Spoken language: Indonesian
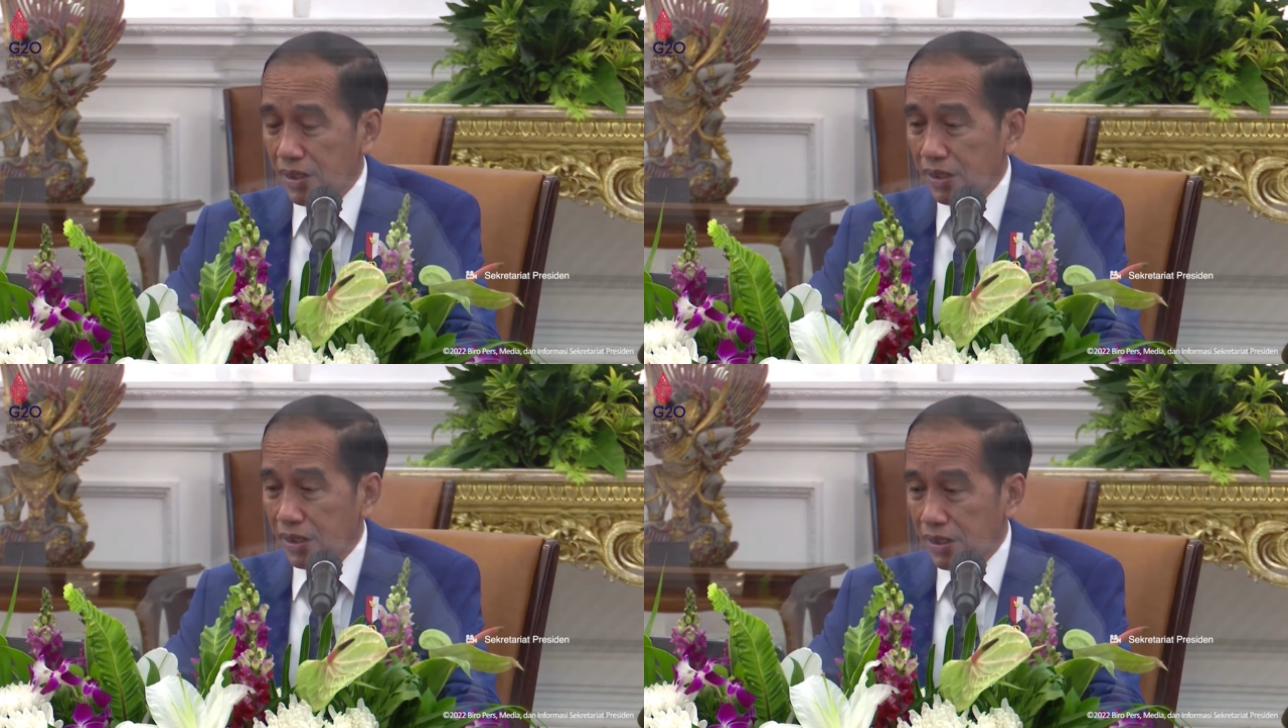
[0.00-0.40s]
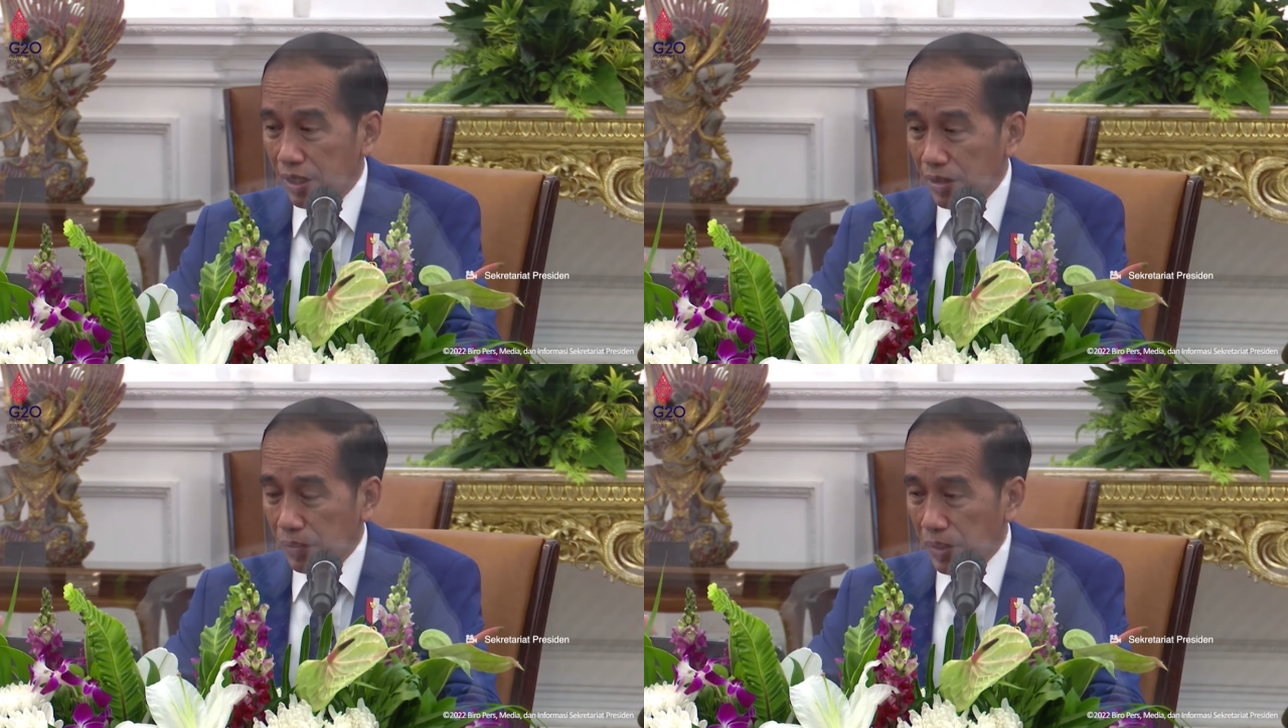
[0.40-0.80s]
Nanti
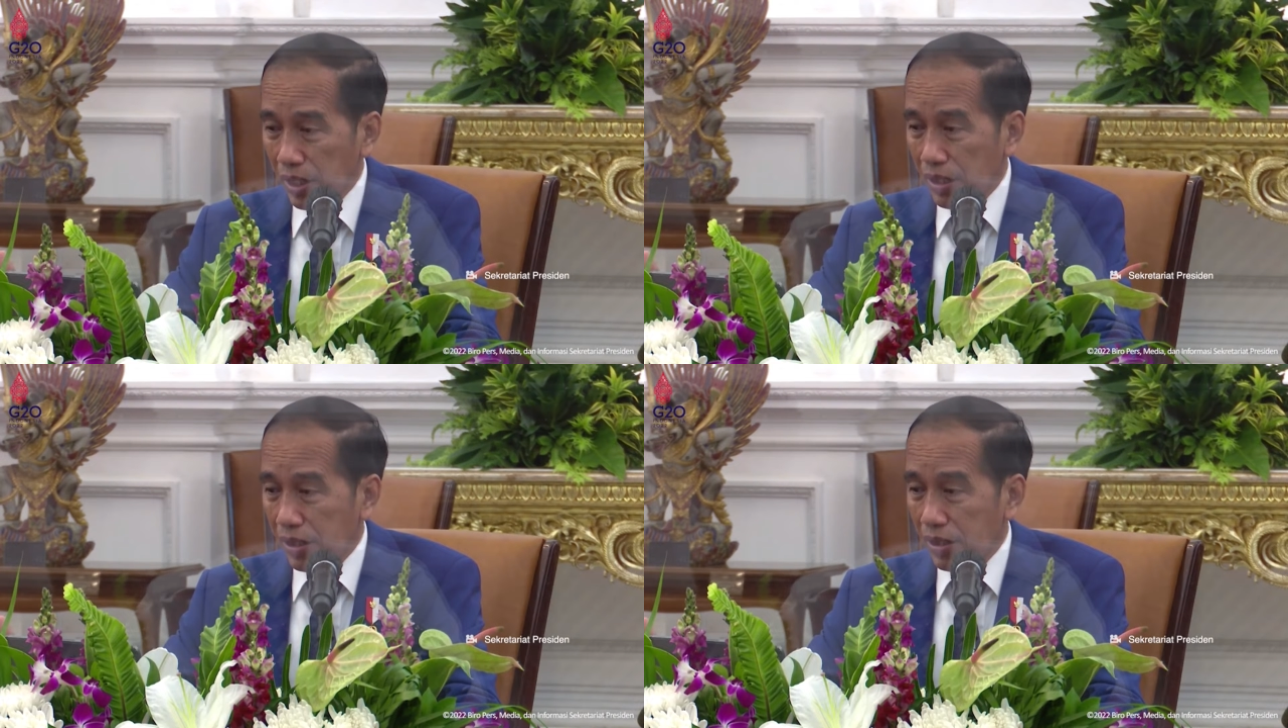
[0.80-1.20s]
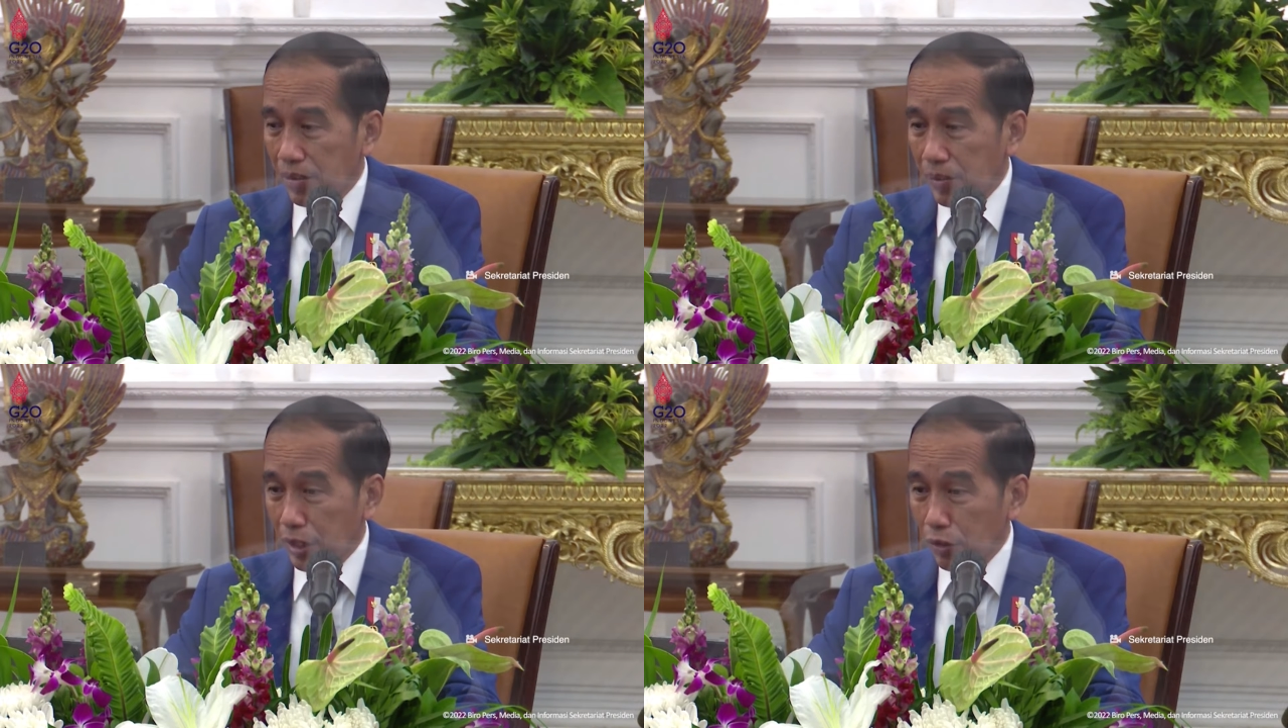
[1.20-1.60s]
dengan Pak
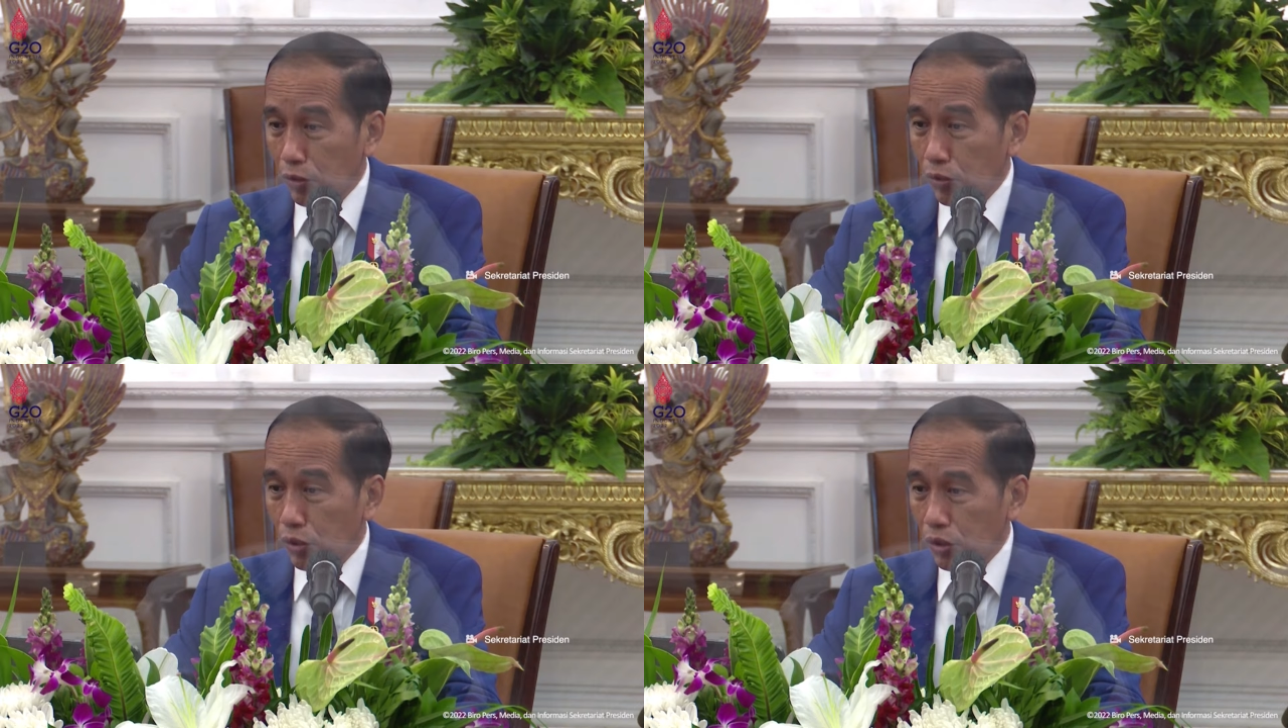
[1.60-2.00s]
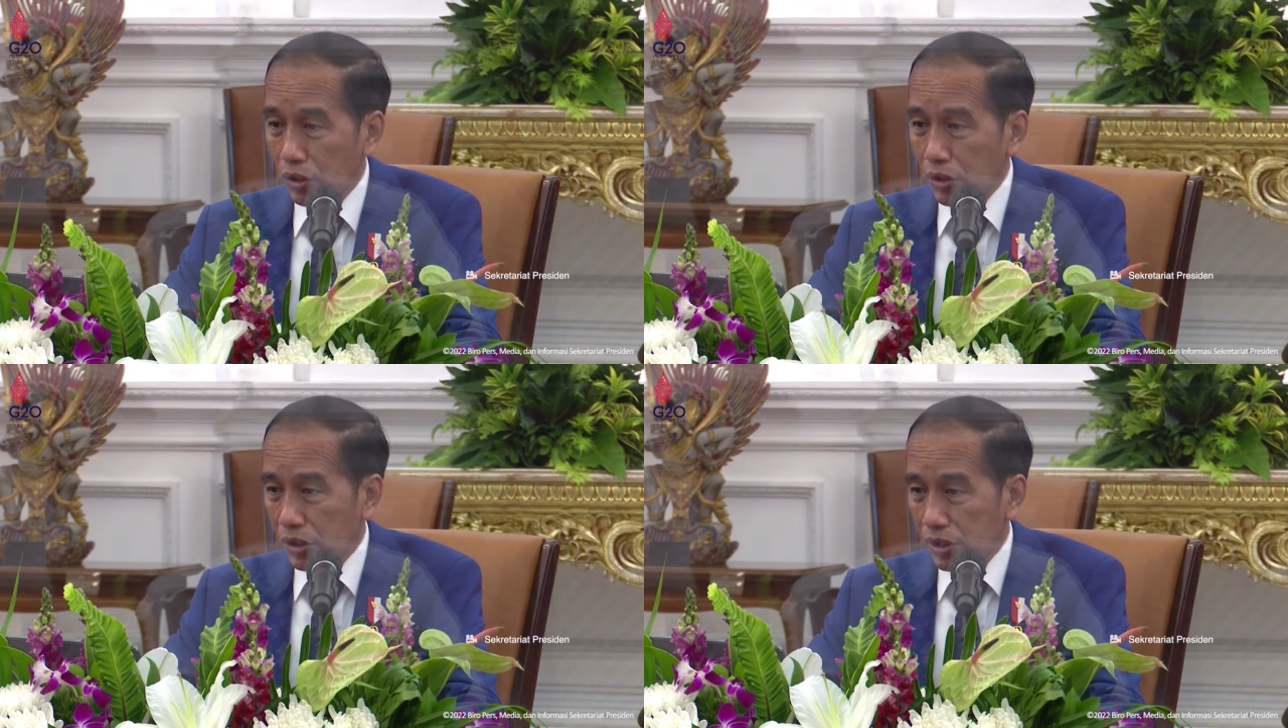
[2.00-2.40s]
Menko
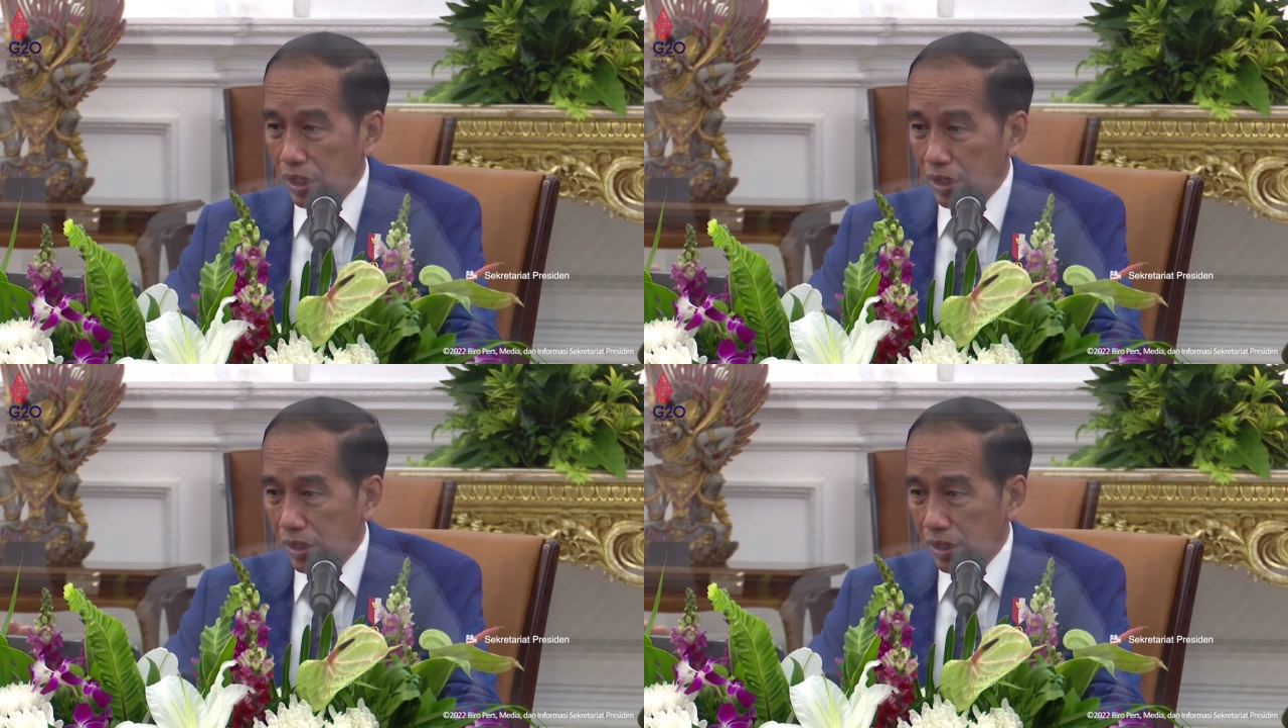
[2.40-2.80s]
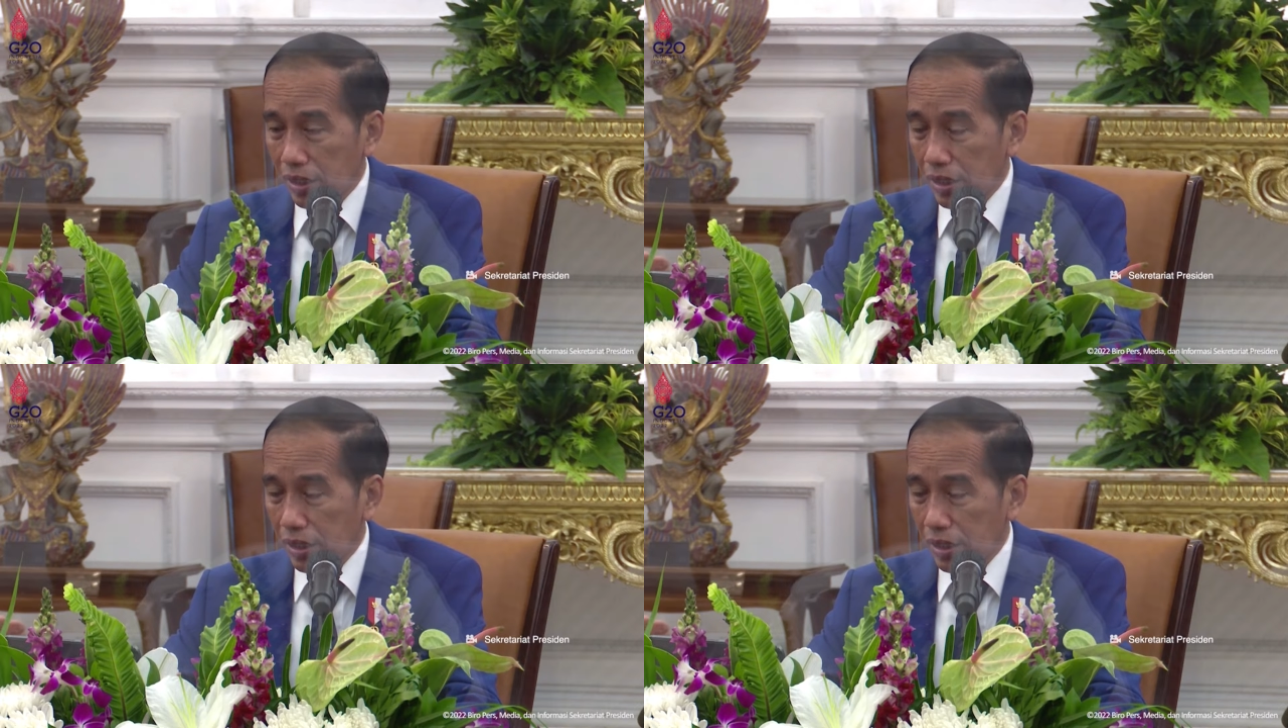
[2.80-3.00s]
Luhut, saya